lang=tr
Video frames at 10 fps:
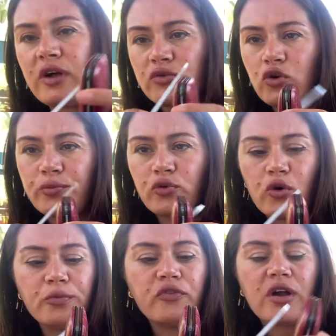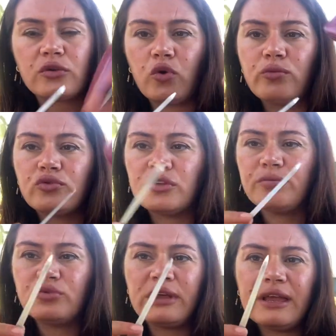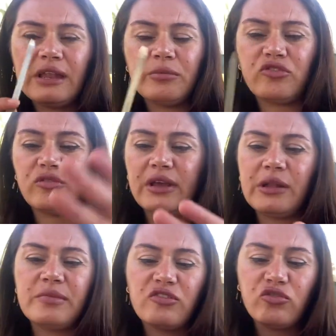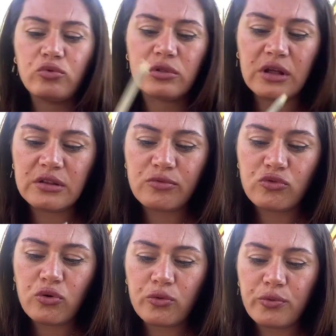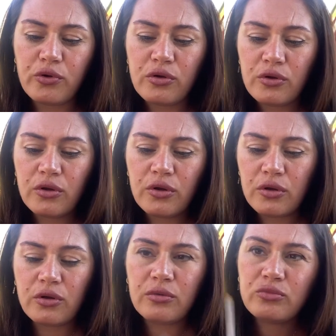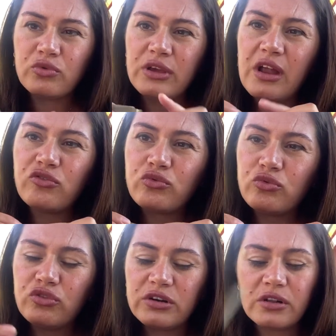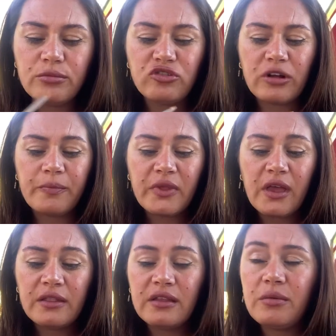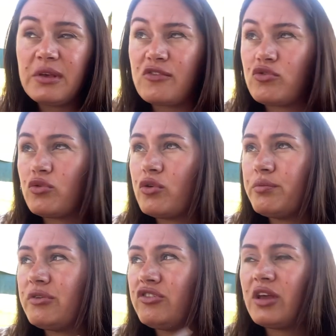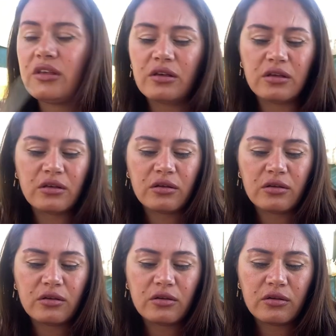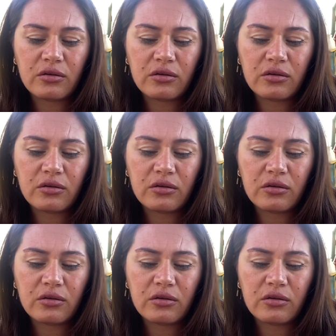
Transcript: tör, törpü farklı o burada. Bu da elim için, elimiz için kullandığımız törpü. Bu gerçi ucu kırılmış da. Ne demek istiyorum? Bir şey e,